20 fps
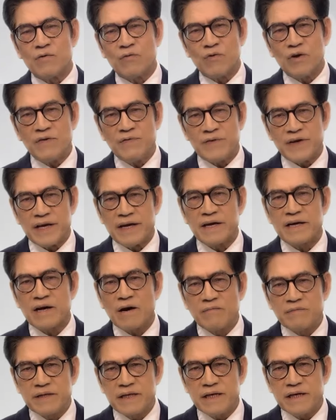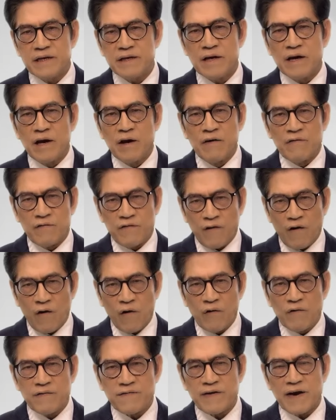cùng quý vị công ty
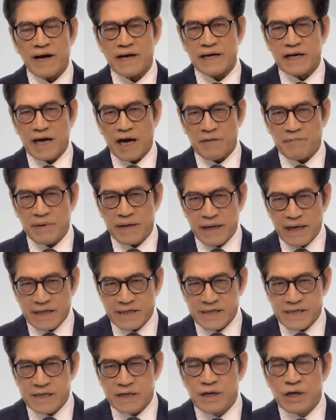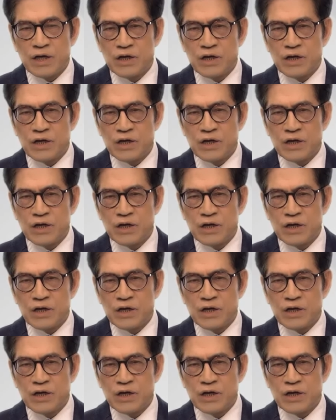405 Cabinets